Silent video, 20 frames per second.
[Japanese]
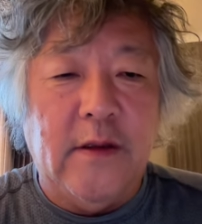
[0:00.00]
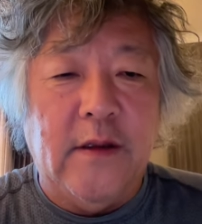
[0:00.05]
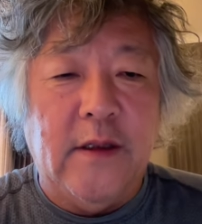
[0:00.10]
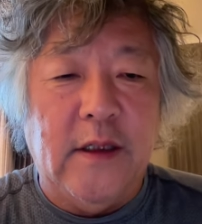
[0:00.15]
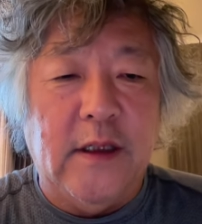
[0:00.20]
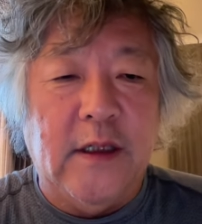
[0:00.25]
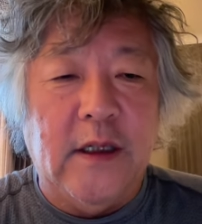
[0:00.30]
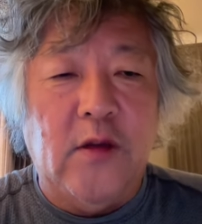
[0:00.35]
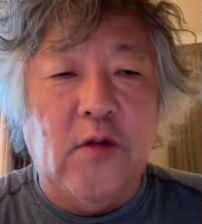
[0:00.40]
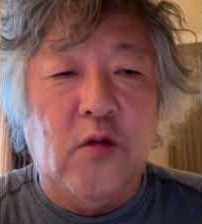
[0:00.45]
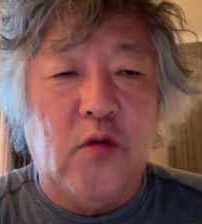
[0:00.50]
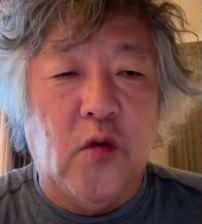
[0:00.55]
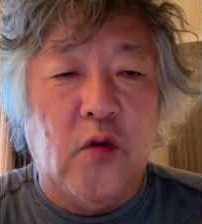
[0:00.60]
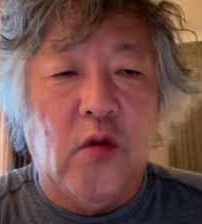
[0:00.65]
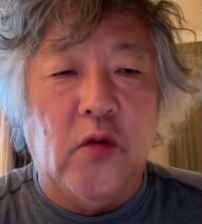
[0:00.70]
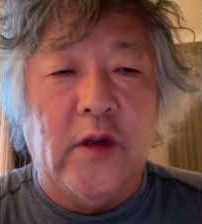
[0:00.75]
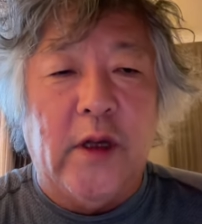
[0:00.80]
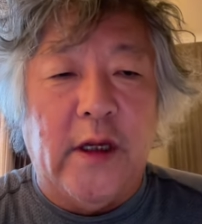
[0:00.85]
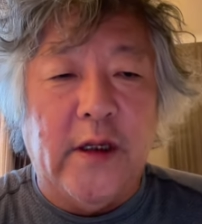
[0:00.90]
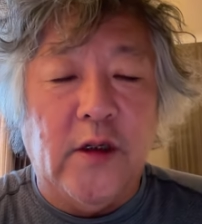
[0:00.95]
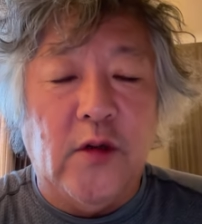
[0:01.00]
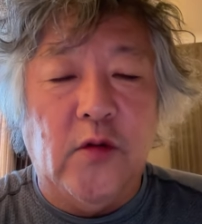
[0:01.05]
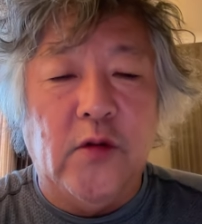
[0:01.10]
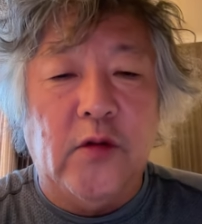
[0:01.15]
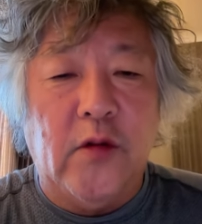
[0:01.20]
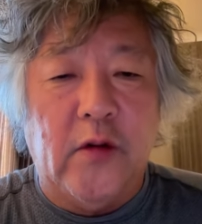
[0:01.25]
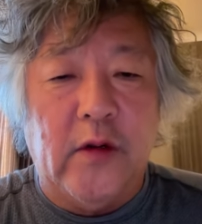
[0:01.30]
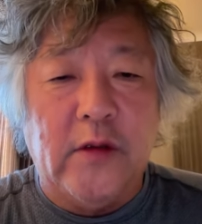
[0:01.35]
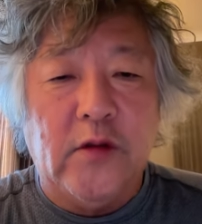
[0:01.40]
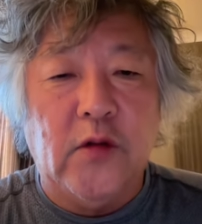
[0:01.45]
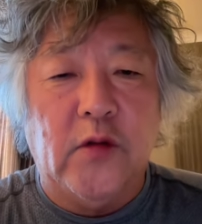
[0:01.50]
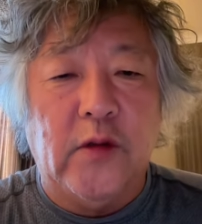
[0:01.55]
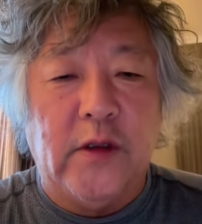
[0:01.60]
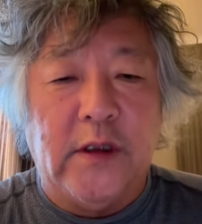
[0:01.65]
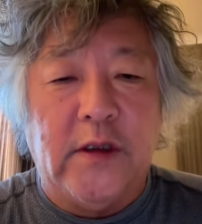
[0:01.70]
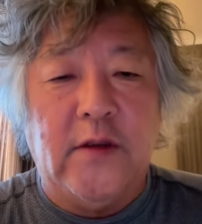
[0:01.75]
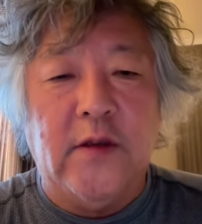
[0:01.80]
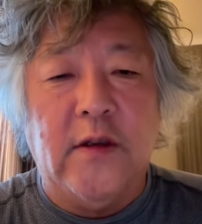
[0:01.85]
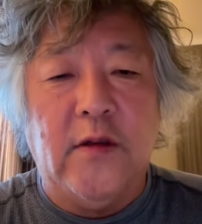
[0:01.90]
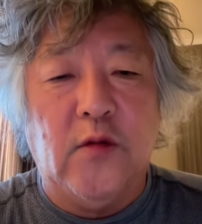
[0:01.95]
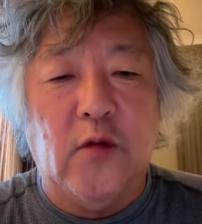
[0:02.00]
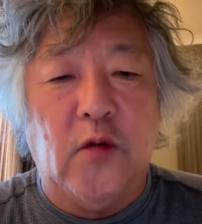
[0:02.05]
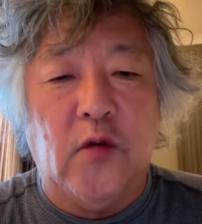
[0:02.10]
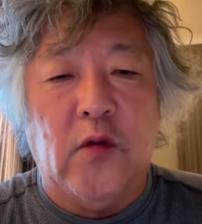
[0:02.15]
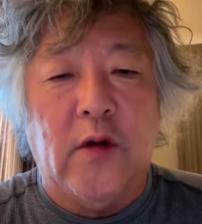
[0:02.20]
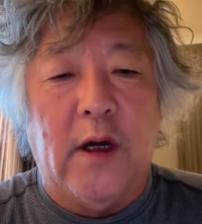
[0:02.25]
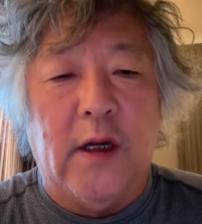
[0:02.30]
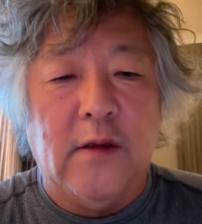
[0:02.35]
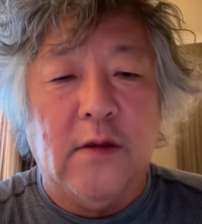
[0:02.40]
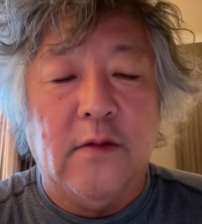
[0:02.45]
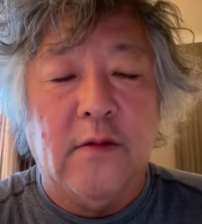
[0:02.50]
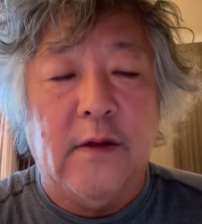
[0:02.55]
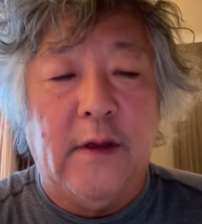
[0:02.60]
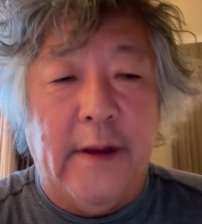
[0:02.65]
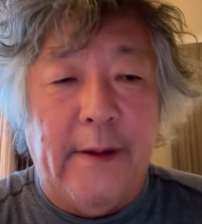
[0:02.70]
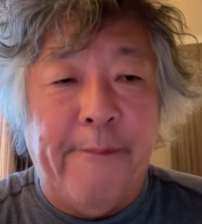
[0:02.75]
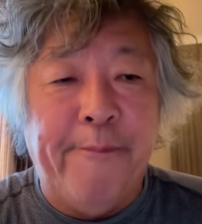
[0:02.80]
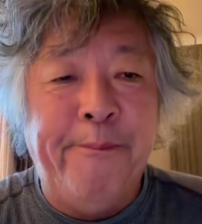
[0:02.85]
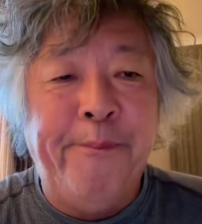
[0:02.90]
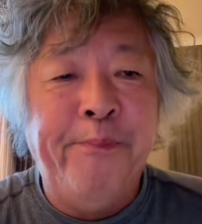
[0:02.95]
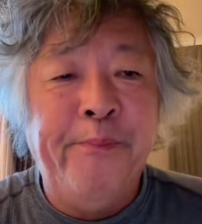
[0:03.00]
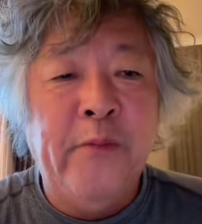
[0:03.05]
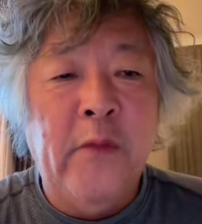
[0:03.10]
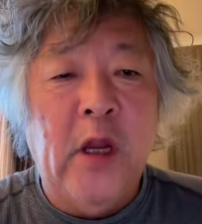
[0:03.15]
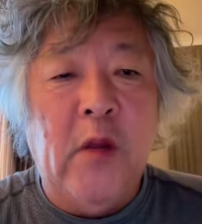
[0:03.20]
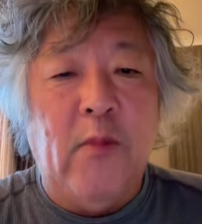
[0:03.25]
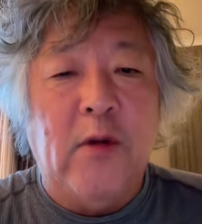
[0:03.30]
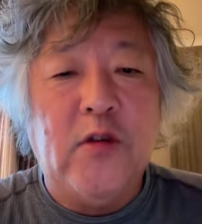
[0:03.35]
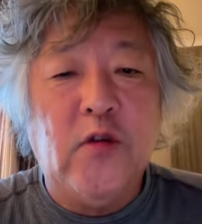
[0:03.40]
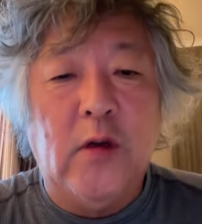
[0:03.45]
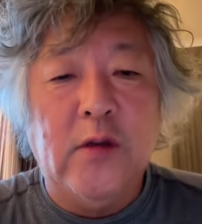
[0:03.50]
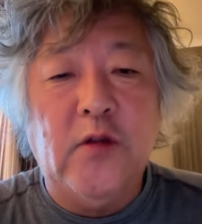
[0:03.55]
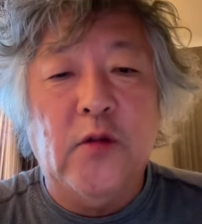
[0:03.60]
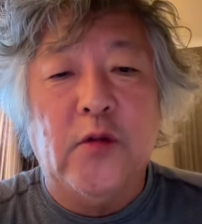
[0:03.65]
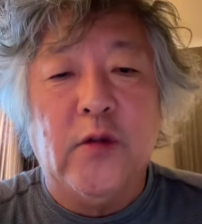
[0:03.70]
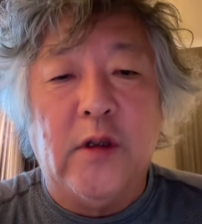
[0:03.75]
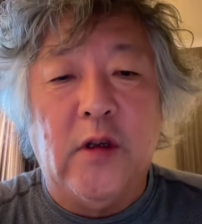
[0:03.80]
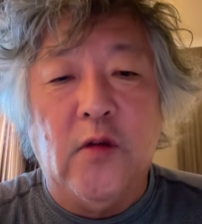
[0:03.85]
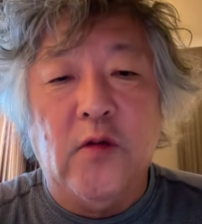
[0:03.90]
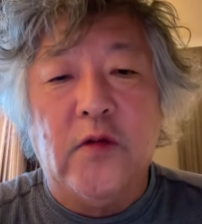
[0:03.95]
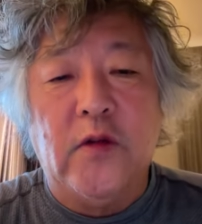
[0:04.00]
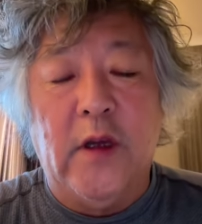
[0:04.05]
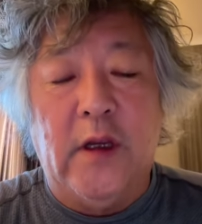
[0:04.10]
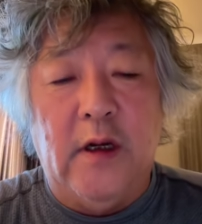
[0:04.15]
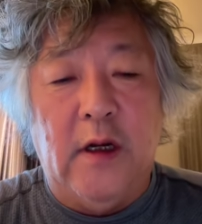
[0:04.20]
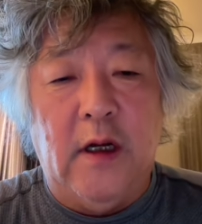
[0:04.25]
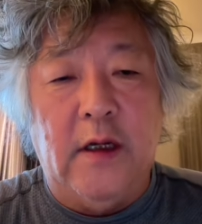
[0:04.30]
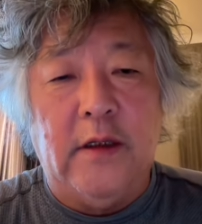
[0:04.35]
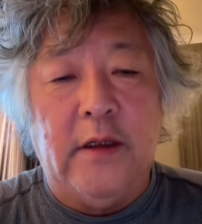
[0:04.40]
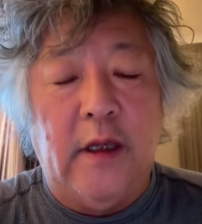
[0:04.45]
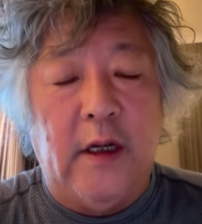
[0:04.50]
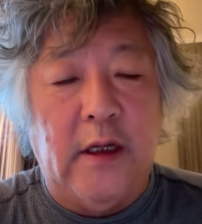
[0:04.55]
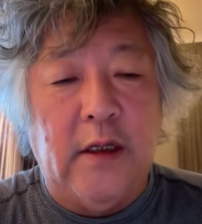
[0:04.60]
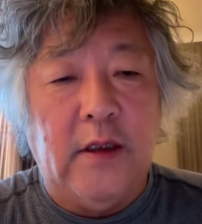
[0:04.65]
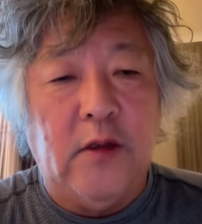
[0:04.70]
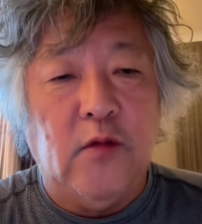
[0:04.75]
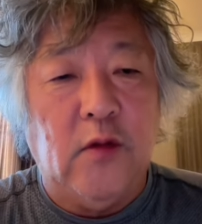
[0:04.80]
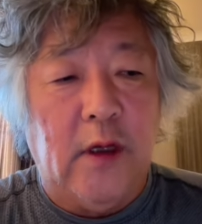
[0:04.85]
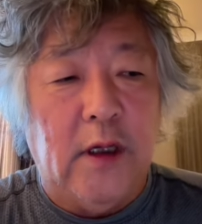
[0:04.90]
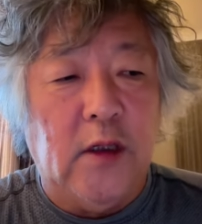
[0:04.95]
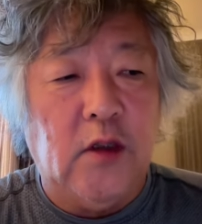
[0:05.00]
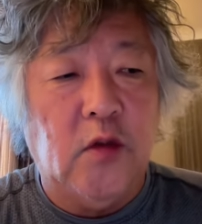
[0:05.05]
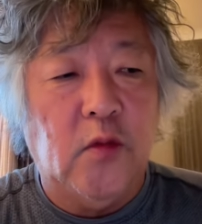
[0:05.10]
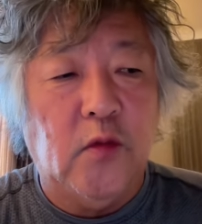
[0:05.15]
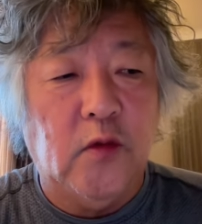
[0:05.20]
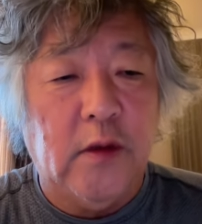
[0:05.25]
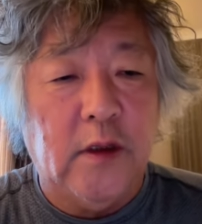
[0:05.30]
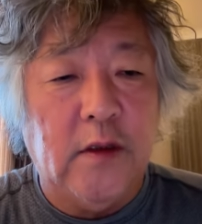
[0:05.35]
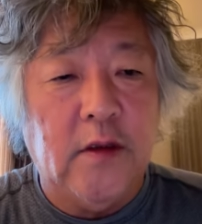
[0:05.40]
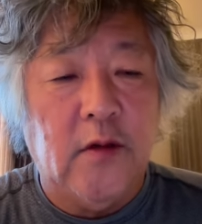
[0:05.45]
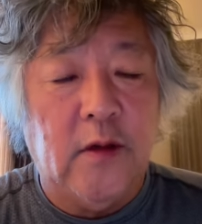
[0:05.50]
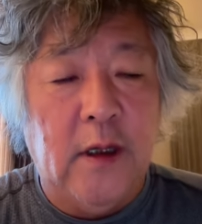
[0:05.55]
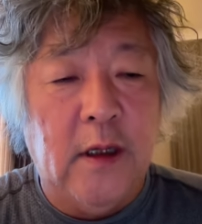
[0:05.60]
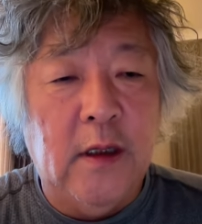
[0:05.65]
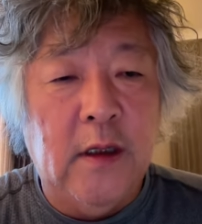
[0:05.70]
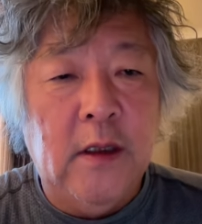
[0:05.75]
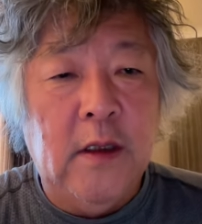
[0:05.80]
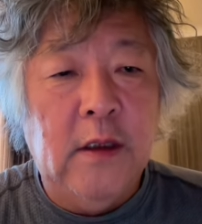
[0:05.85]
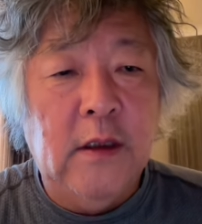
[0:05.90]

人間の心のありようっていうのはちょっときついところがあるんで、まあ、そこはちょっと気をつけられたらいいのかなと思うんですよね。